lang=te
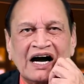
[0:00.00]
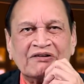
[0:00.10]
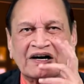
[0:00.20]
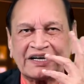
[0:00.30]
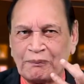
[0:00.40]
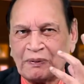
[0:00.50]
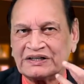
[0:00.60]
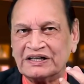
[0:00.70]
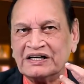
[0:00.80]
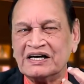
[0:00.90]
అంటే
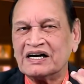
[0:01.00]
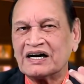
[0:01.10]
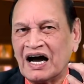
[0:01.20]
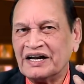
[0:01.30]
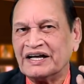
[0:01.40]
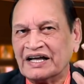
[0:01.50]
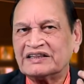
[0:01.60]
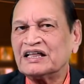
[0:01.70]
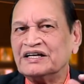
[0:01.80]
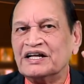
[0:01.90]
కెపాసిటీ కానీ
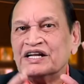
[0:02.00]
ఎంత